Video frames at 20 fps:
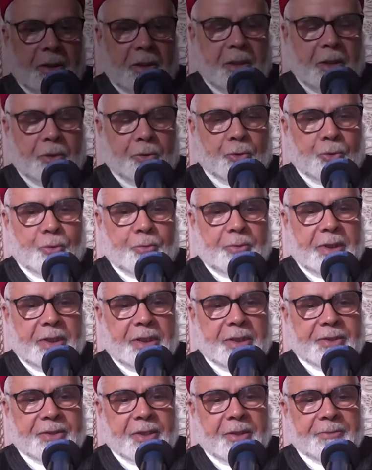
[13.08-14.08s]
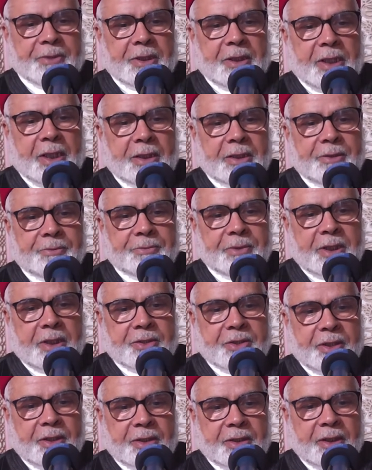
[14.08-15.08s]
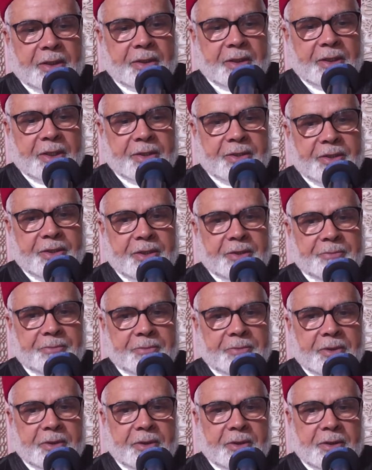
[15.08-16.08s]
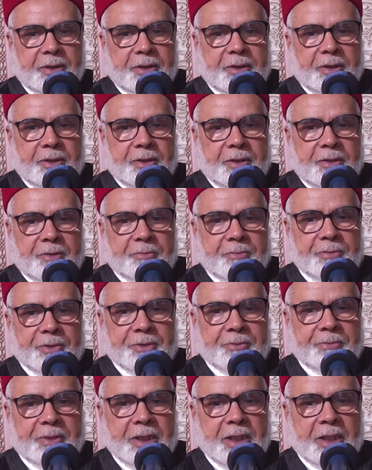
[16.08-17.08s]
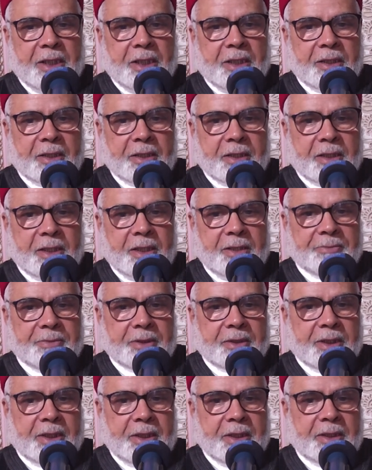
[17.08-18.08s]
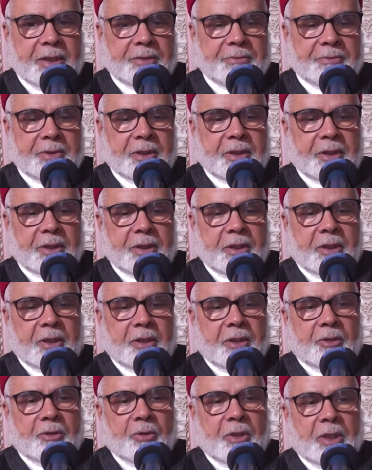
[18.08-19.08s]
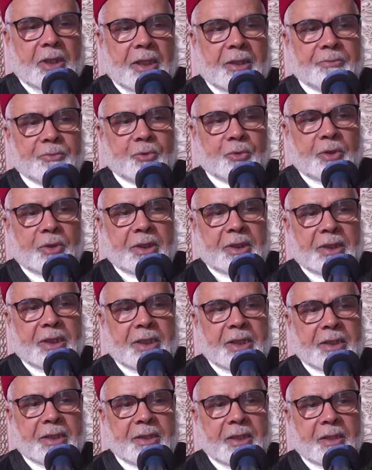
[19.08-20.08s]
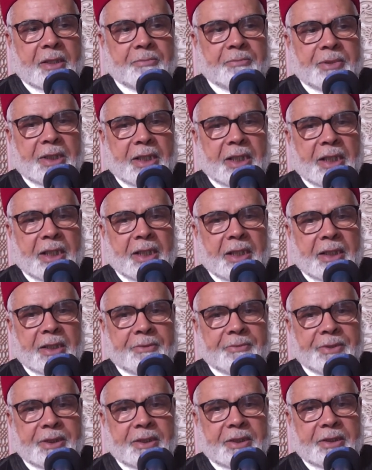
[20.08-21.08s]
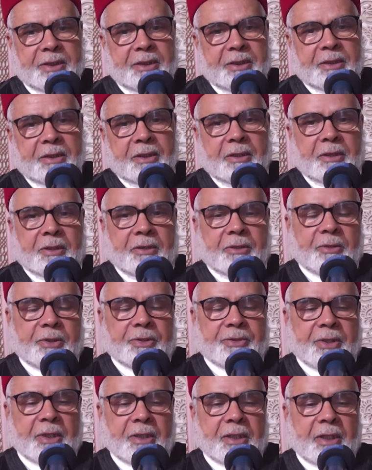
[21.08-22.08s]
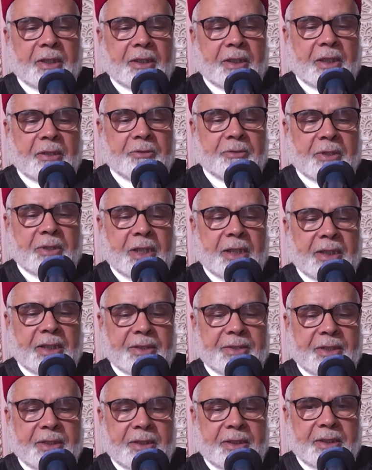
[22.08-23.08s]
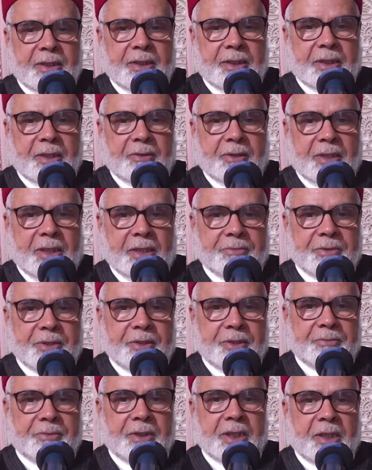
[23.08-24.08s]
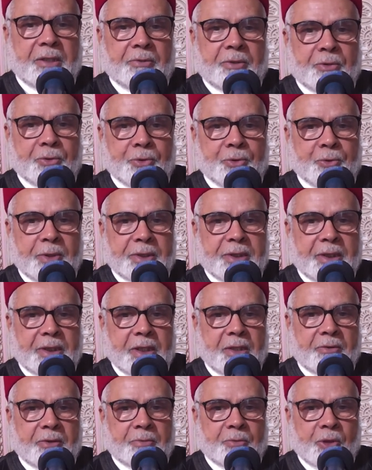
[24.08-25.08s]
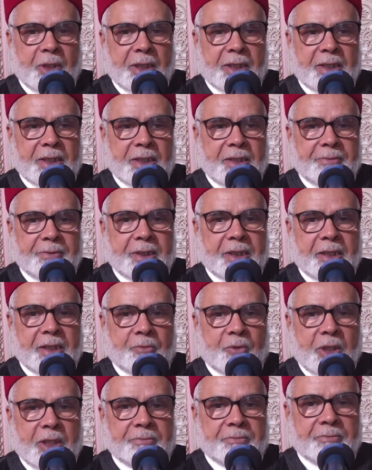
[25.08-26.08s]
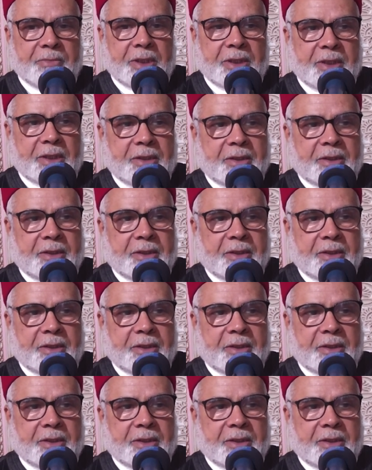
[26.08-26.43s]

أعوذ بالله السميع العليم من الشيطان الرجيم بسم الله الرحمن الرحيم والحمد لله رب العالمين وصلى الله على سيدنا وحبيبنا وأسوتنا ومعلمنا محمد